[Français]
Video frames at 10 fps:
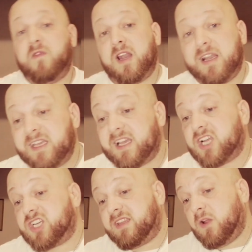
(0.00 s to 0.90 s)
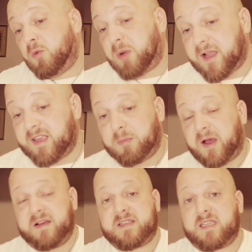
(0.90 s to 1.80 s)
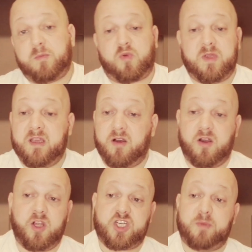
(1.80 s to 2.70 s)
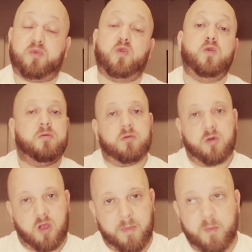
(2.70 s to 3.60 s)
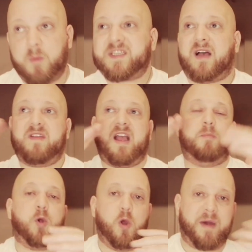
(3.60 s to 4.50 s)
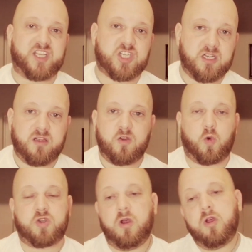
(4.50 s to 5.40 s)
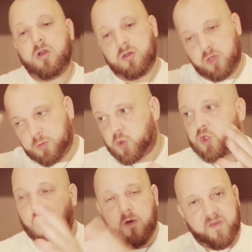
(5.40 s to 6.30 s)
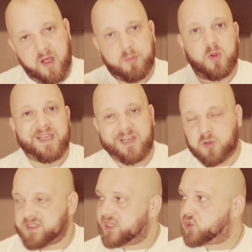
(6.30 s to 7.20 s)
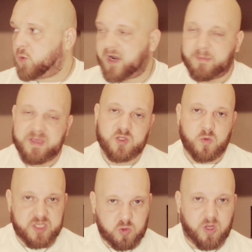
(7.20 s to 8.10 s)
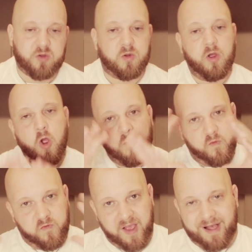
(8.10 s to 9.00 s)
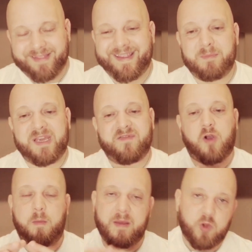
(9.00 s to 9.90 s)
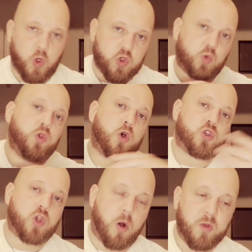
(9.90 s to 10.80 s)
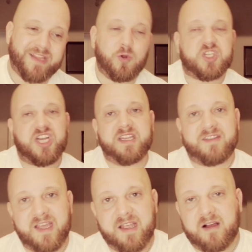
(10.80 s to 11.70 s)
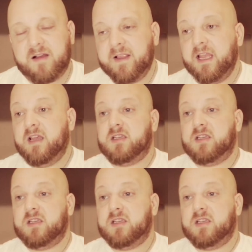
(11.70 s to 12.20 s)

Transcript: Donc voilà, les gars, j'étais au Parc des Princes et puis euh, j'ai pu quand même observer un peu le match. Donc je me suis refait un peu quelques actions à la maison, histoire de vous faire un débrief quand même dans son ensemble et de qualité. Hein.